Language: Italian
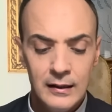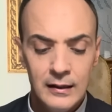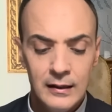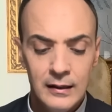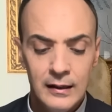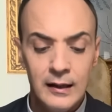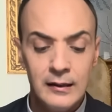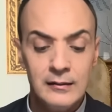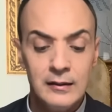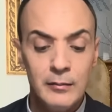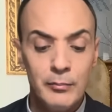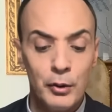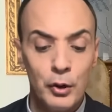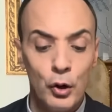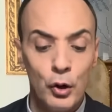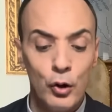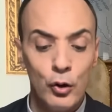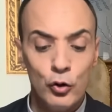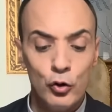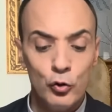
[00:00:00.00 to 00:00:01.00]
che ti
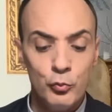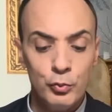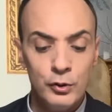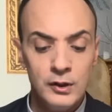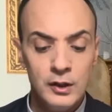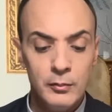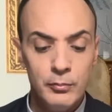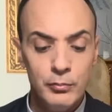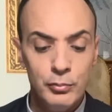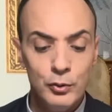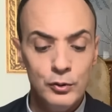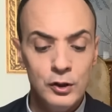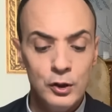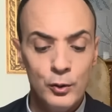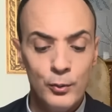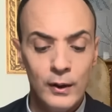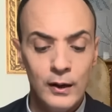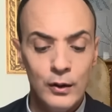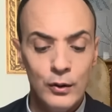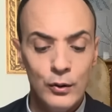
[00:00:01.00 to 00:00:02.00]
preoccupi di più di
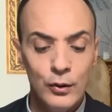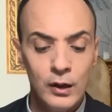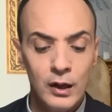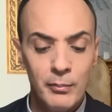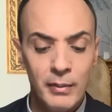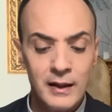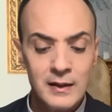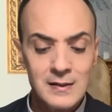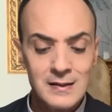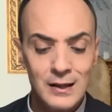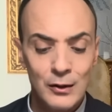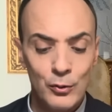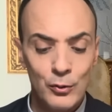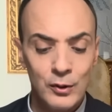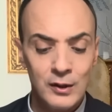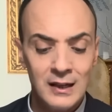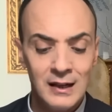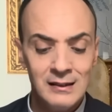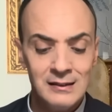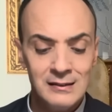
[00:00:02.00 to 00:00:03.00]
quello che pensano
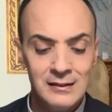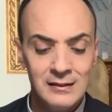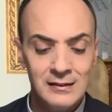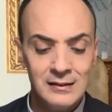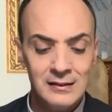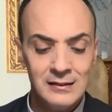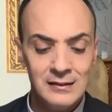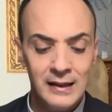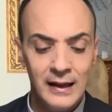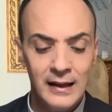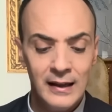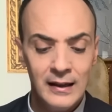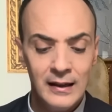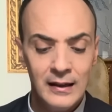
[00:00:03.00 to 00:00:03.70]
gli altri di te,